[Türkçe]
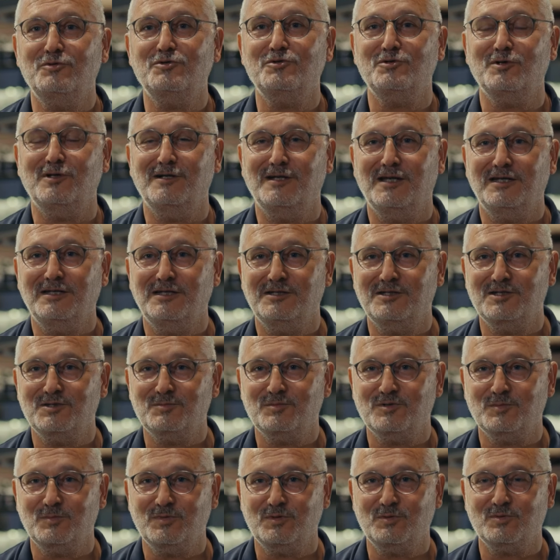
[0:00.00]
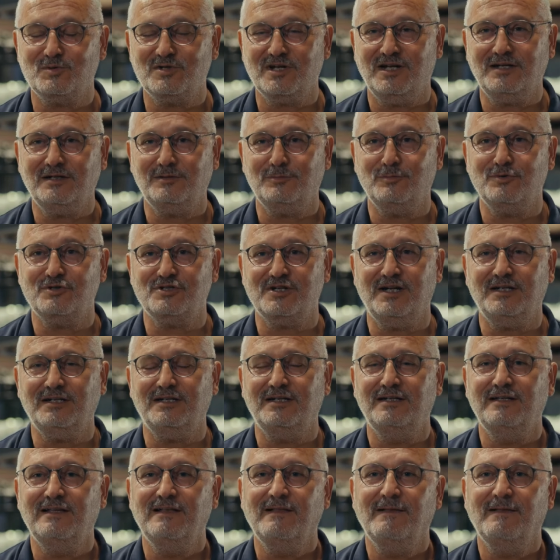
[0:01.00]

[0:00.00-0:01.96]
Cousteau'yla yetişmiş bir kuşak. kuşak.